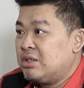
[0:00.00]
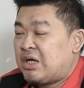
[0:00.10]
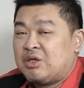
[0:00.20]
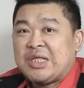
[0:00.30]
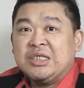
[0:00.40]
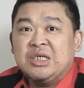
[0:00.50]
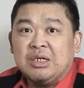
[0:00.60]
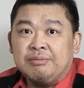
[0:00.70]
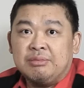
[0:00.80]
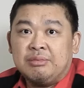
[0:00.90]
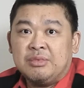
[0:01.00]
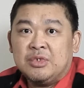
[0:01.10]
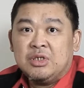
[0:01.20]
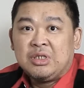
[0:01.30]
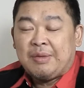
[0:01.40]
Kalau tajam.
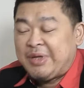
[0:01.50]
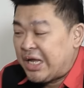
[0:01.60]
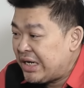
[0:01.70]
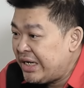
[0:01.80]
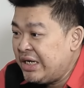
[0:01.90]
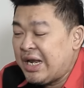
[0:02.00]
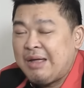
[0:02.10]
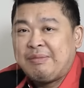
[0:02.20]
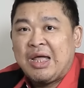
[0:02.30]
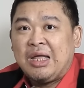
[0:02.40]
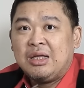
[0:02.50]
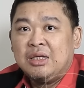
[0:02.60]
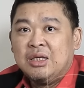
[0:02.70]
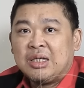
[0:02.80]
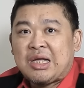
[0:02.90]
Tapi karena ini lama,
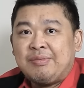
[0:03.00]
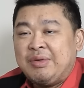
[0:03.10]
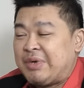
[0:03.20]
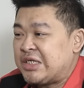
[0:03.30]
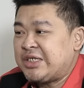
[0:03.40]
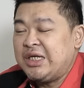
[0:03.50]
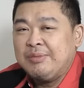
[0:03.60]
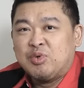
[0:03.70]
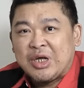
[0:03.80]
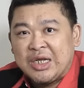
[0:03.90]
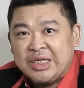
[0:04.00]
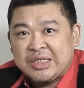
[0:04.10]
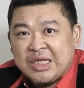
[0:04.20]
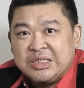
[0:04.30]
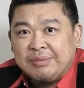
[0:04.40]
kami merasa ini bukan hanya
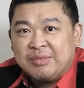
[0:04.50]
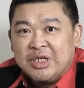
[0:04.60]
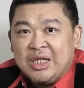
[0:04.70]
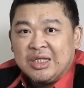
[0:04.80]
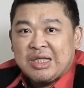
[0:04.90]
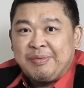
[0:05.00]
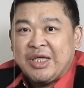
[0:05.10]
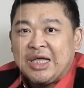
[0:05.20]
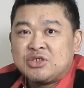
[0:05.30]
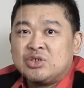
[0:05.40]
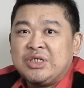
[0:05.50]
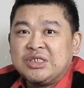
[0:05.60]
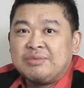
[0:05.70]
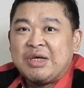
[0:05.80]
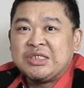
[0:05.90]
tajam, tapi kasusnya
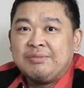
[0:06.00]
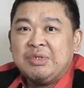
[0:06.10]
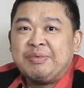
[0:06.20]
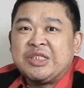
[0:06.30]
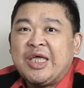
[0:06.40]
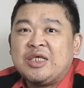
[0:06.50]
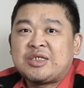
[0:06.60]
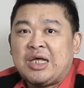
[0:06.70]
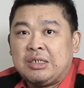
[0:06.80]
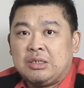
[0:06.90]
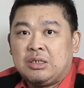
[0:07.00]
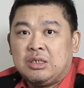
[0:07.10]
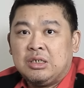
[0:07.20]
semacam dipeti es kan.